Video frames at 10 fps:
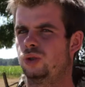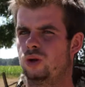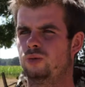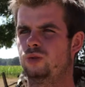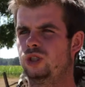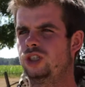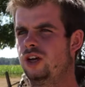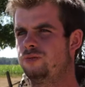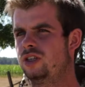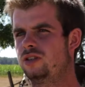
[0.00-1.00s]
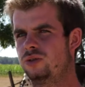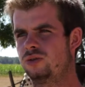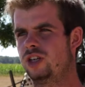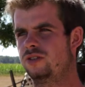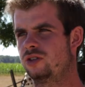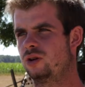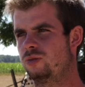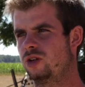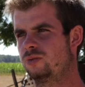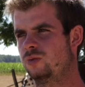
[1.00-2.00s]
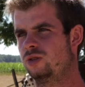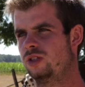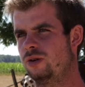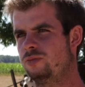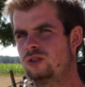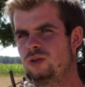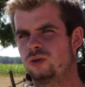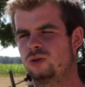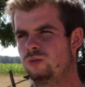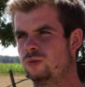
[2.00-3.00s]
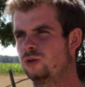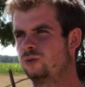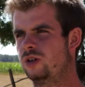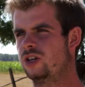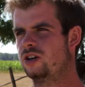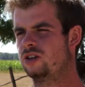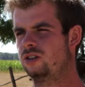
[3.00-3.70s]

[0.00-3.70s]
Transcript: suis embauché à mi-temps au service de remplacement et à mi-temps au groupement d'employeurs.